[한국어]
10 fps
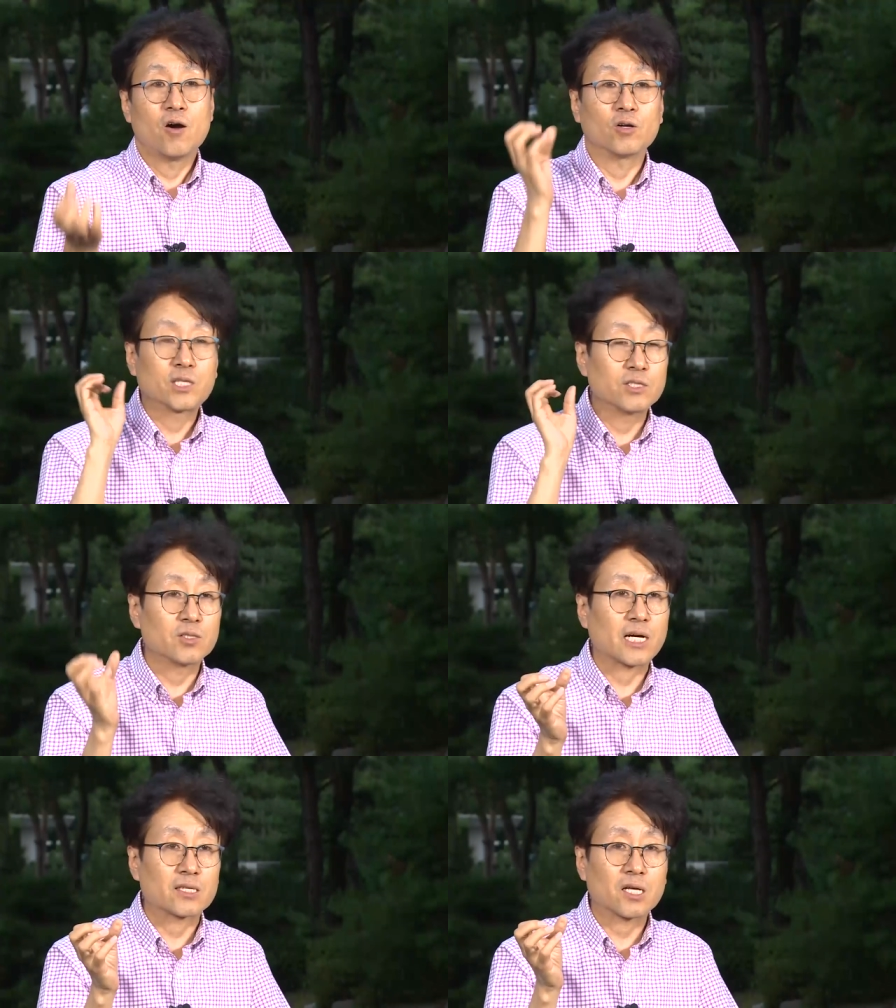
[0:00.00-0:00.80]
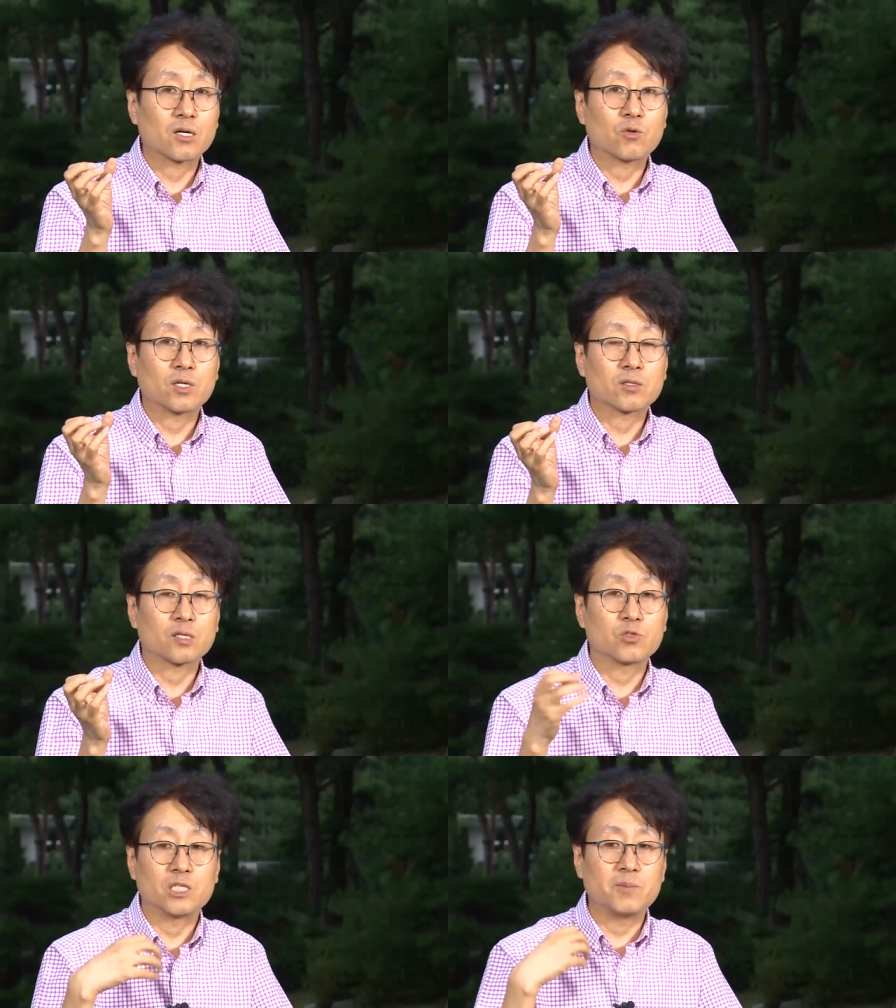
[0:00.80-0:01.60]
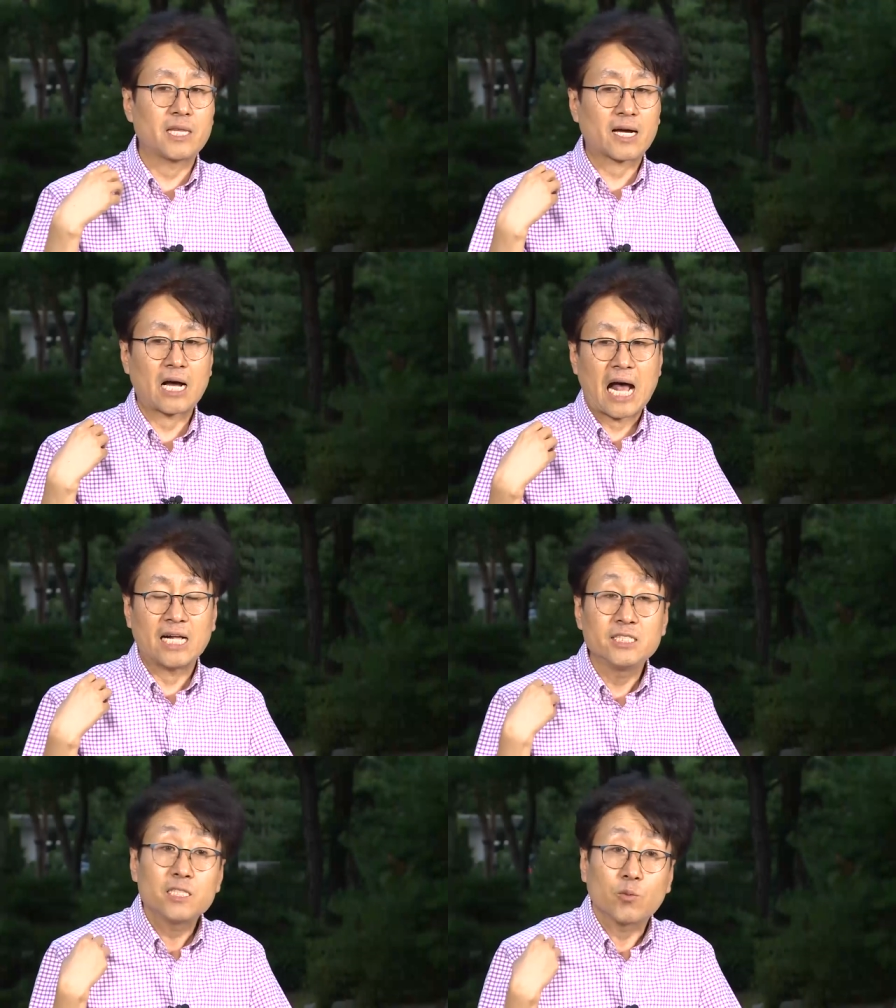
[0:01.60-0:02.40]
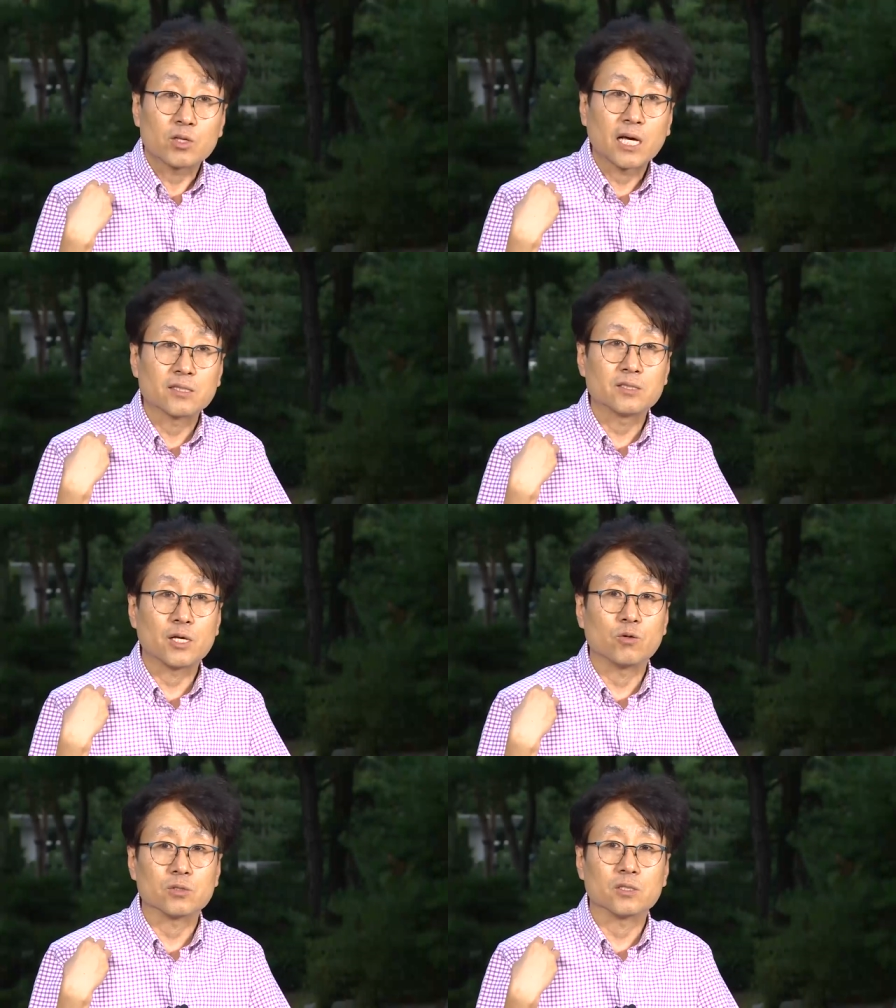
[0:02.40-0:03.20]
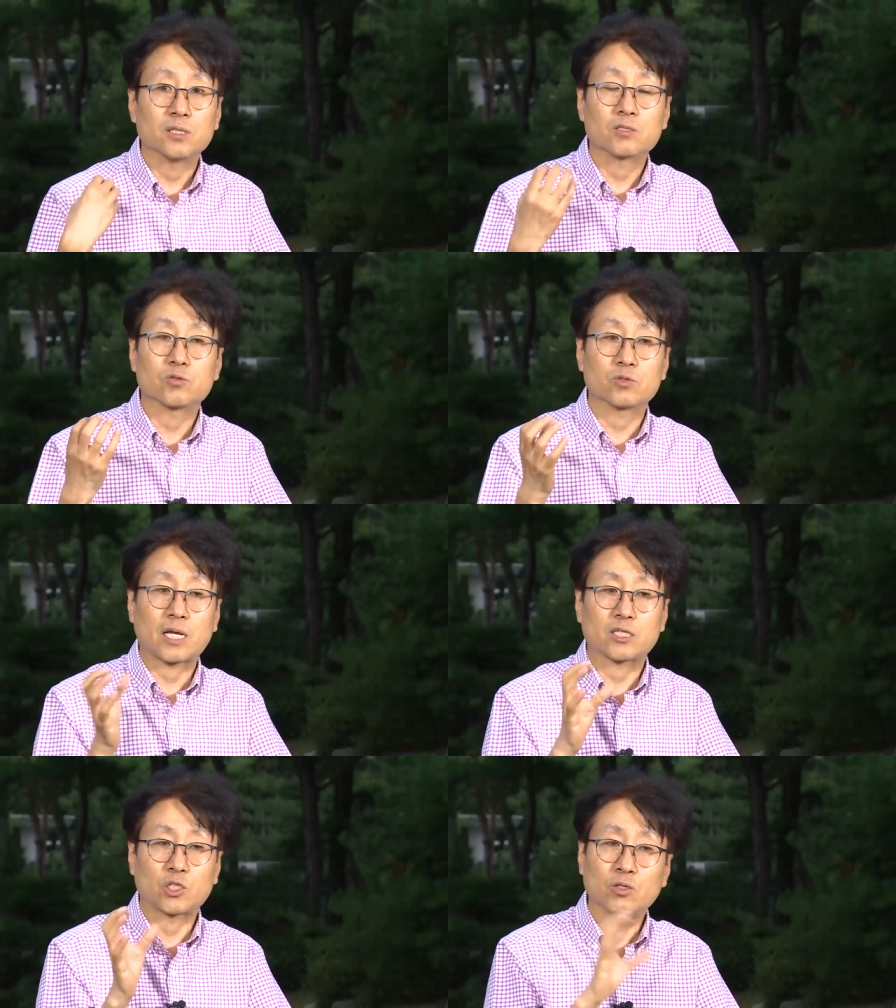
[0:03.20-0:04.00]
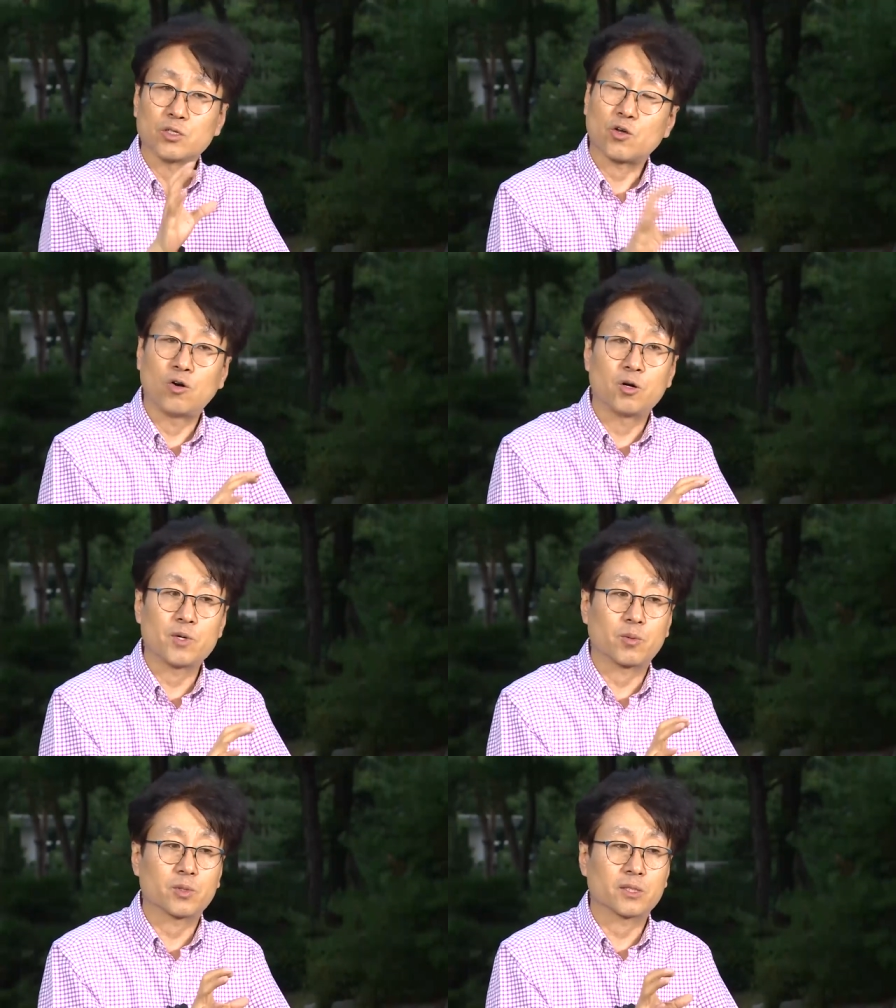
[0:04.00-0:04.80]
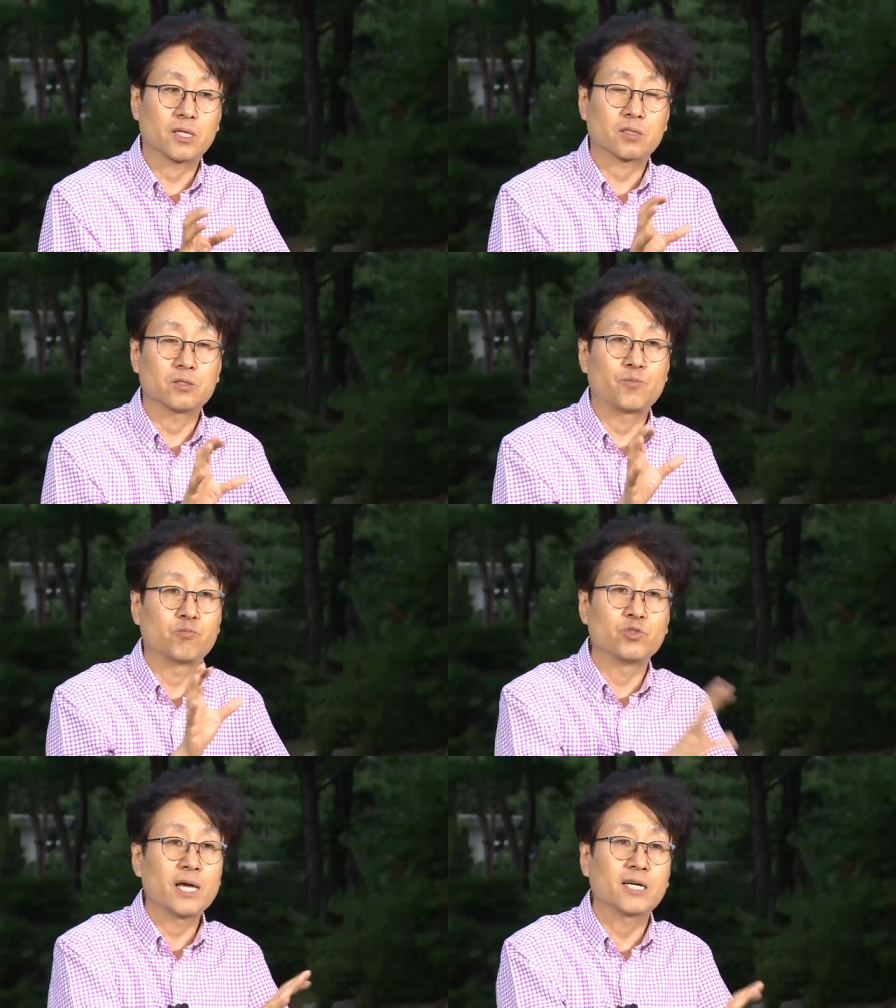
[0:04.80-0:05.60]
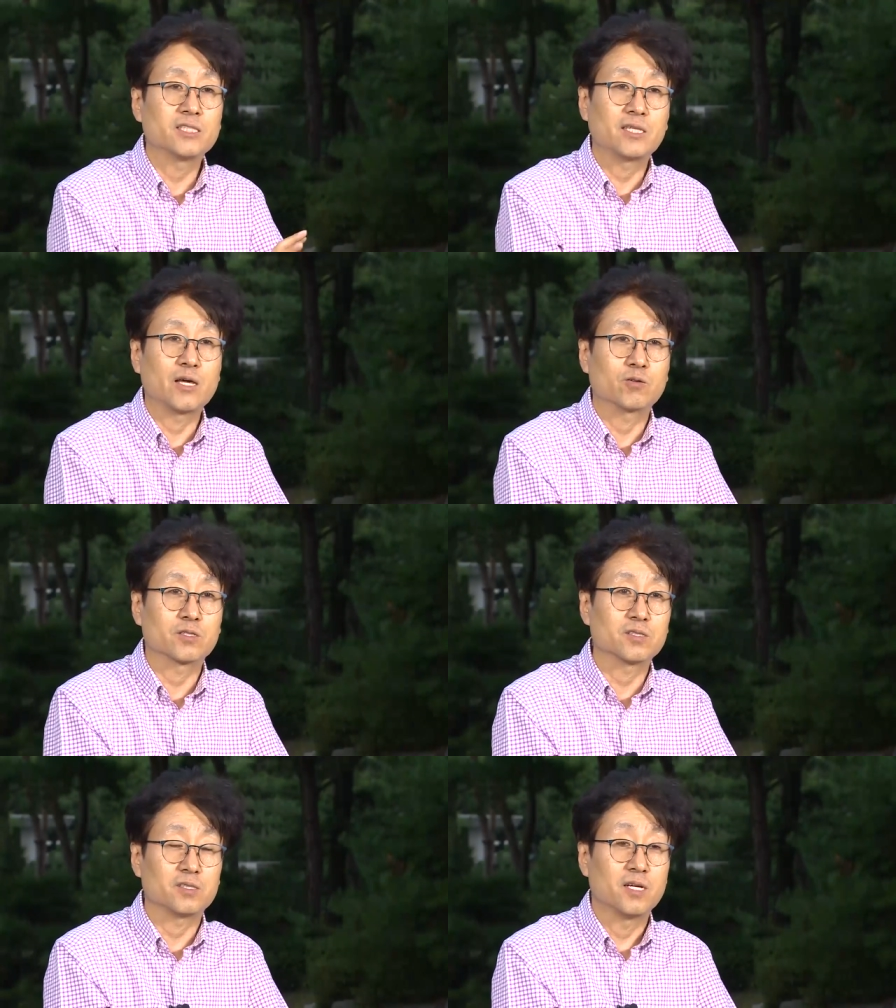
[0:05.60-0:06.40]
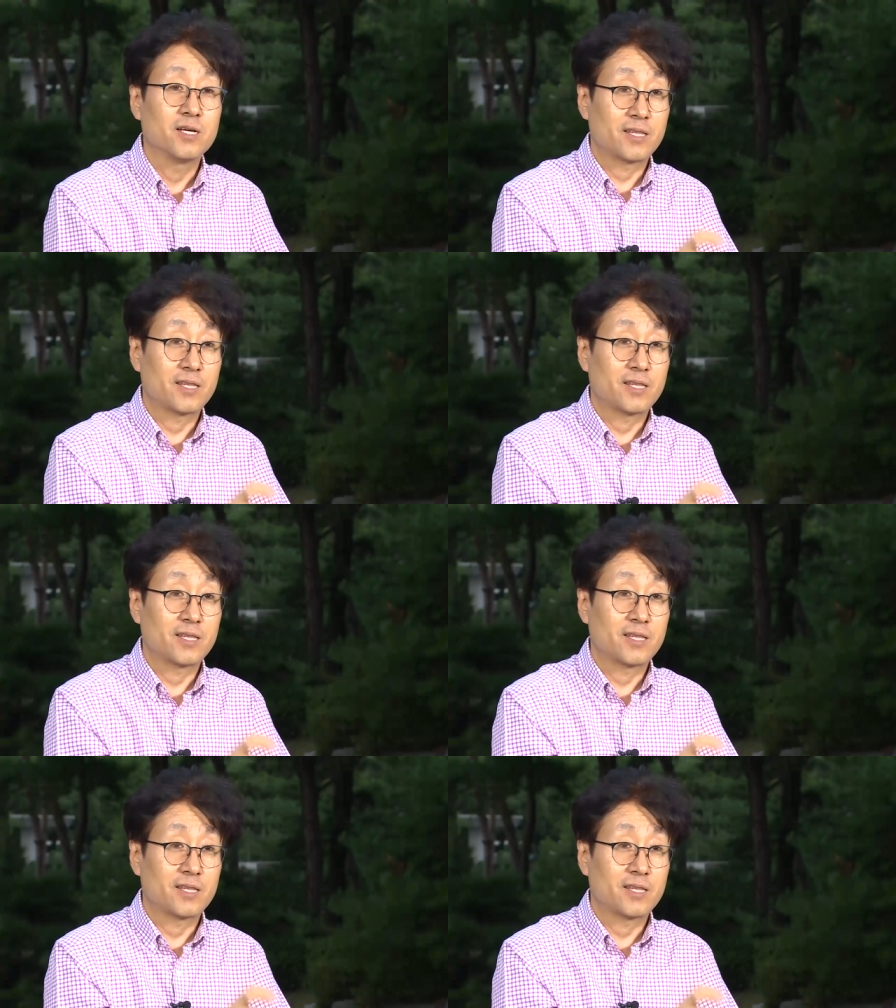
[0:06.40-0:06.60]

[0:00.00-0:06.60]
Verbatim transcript: 어텐션이 갔다고 하더라도 이미 내가 알지 못하는 내용들 그리고 내가 전혀 경험이 없거나 그 문외한인 내용들은